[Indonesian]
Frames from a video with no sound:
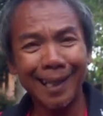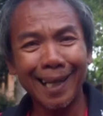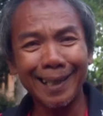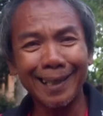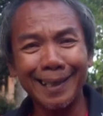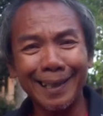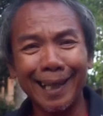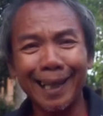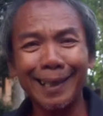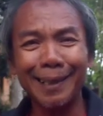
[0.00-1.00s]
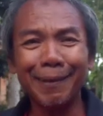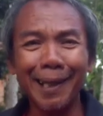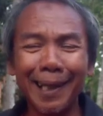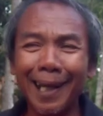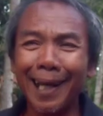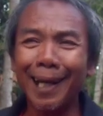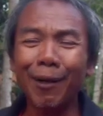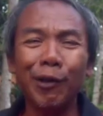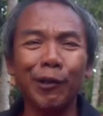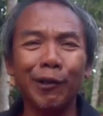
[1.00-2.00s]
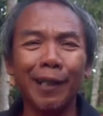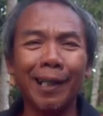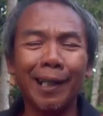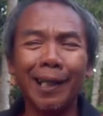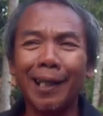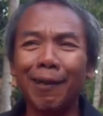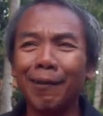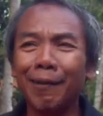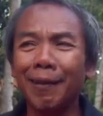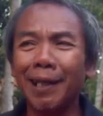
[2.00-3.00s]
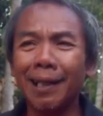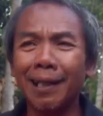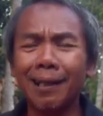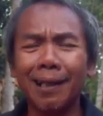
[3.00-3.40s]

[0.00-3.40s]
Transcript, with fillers: kakinya diangkat itu kayak ngoyo ya kayak ngoyo